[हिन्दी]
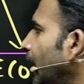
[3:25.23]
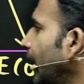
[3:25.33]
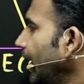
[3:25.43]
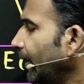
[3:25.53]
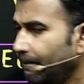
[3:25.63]

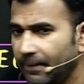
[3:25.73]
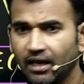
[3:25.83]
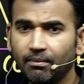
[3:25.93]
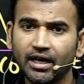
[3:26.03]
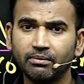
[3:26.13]
एमबीए में
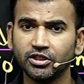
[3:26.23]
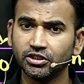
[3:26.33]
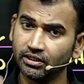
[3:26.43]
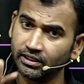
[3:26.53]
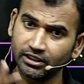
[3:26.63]
एडमिशन
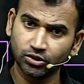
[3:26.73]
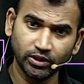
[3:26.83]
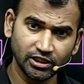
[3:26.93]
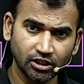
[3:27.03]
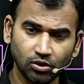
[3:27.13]
एसओएल
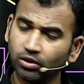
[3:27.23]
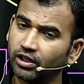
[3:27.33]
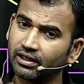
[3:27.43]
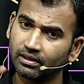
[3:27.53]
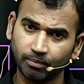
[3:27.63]
से लोगे
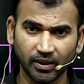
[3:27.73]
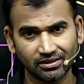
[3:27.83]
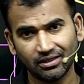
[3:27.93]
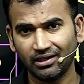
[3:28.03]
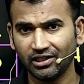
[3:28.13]

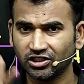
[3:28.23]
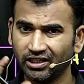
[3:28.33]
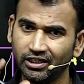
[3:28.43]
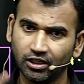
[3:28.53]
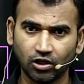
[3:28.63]
परसेंटेज चाहिए
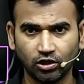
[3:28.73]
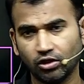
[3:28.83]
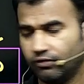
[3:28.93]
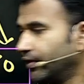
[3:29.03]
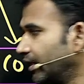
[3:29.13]
कट ऑफ
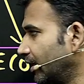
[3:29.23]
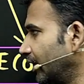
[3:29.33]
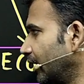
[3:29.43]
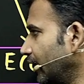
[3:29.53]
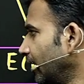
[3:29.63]

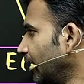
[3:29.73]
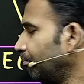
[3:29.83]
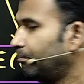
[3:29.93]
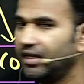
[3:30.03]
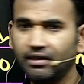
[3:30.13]
निकलेगी
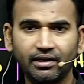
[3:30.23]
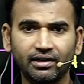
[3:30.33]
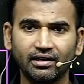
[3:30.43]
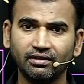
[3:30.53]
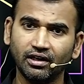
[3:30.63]
बीएड के
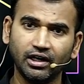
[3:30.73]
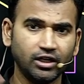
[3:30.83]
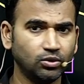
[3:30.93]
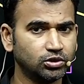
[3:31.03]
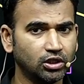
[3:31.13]
अंदर डीयू
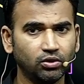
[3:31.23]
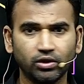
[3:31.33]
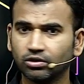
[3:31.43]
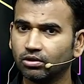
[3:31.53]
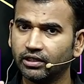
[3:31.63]
से लोगे तो
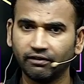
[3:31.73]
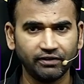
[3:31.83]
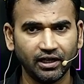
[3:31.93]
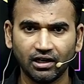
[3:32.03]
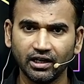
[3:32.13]

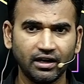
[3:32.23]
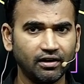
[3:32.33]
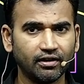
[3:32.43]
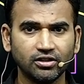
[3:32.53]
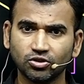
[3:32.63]
डेफिनेटली
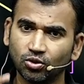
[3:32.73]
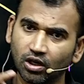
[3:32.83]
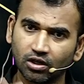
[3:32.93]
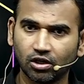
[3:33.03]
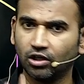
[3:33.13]
एंट्रेंस होगा
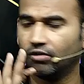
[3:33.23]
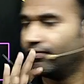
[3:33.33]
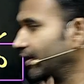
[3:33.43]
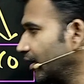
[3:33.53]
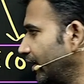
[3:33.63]
कट ऑफ
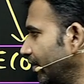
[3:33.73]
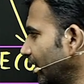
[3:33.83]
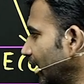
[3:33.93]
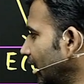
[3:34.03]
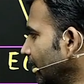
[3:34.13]
निकलने वाला है